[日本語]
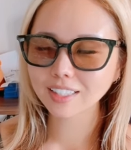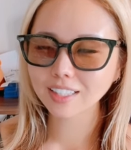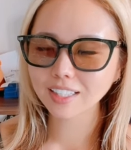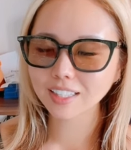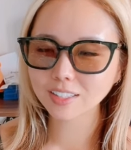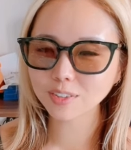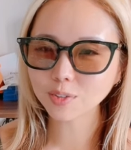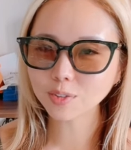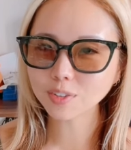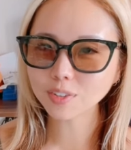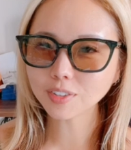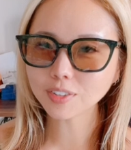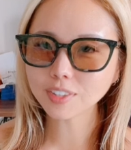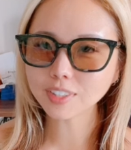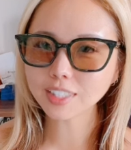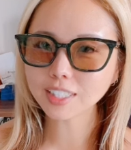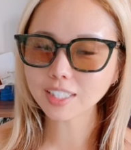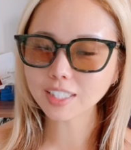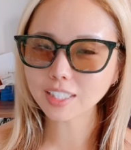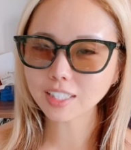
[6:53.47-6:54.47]
能
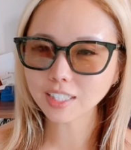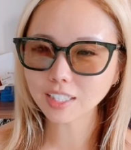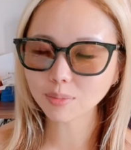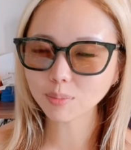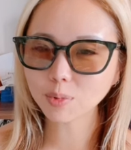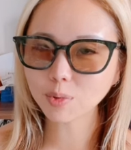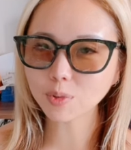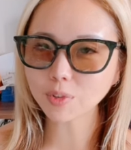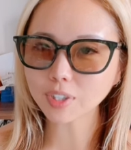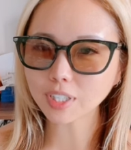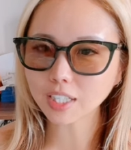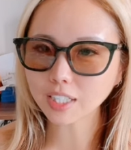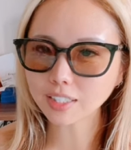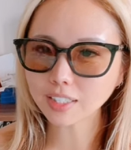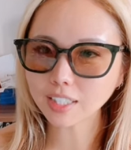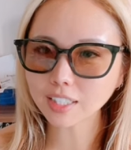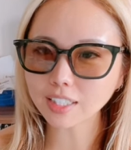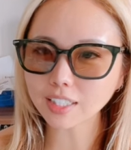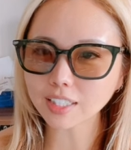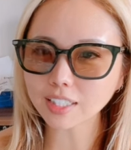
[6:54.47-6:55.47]
力的にもか
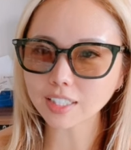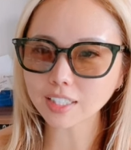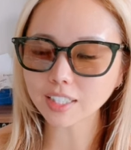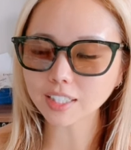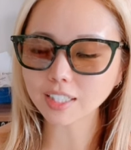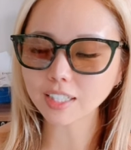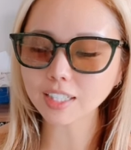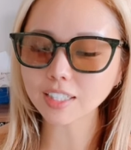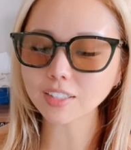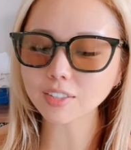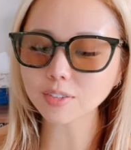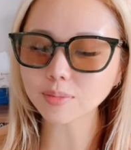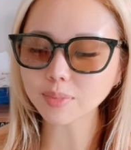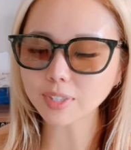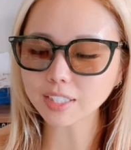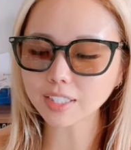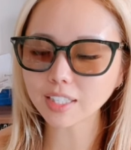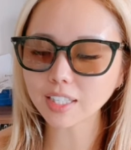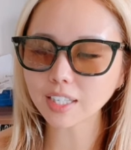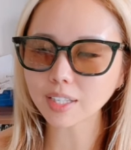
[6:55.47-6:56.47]
なり高い
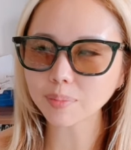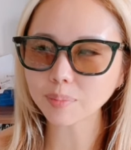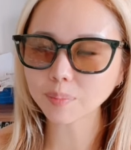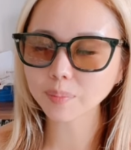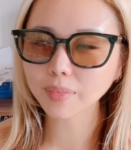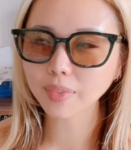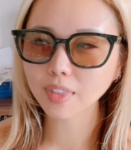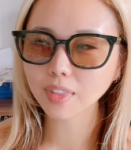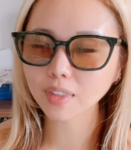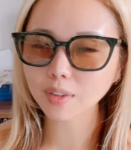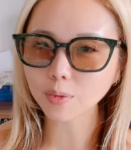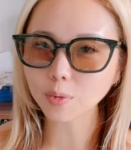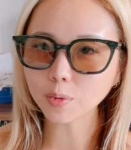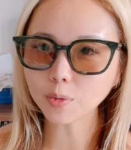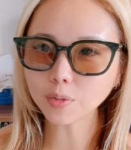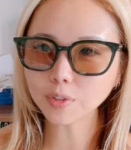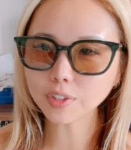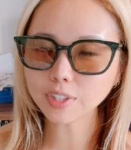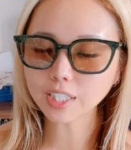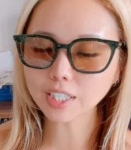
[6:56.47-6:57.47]
馬で、
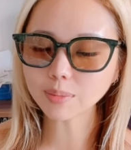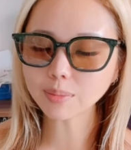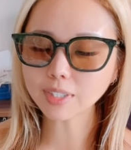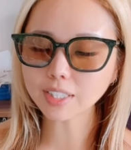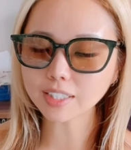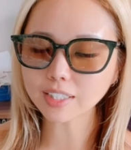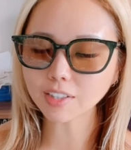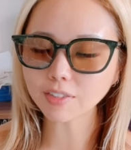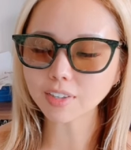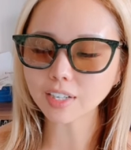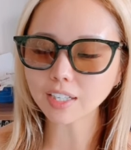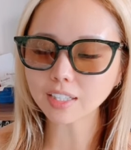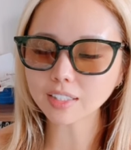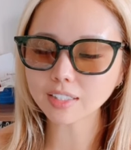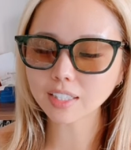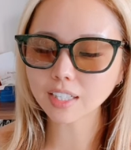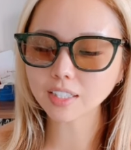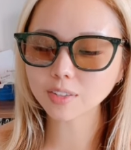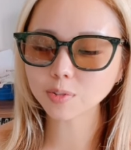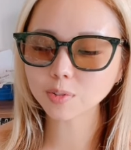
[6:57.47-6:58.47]
オールカマーでは
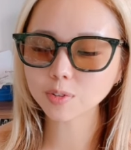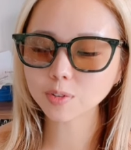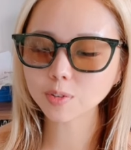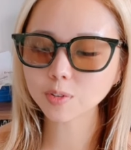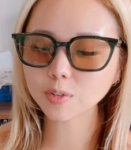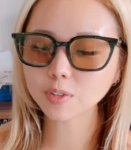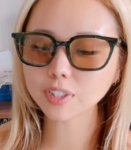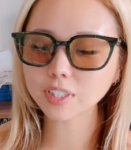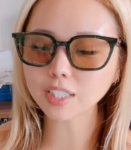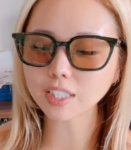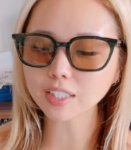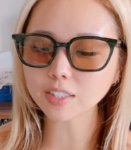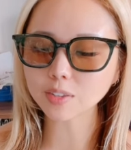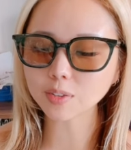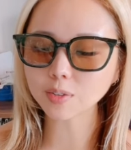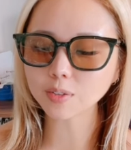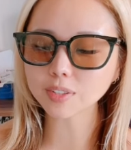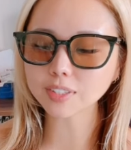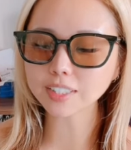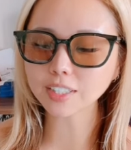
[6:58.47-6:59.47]
タイトルホルダー
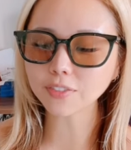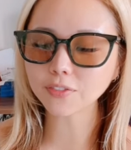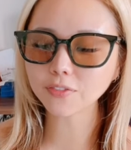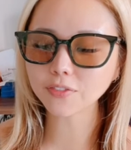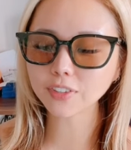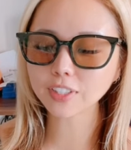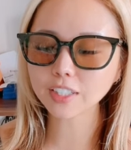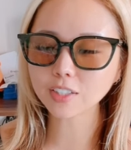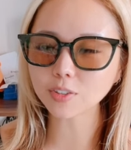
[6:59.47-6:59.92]
とゼッフィー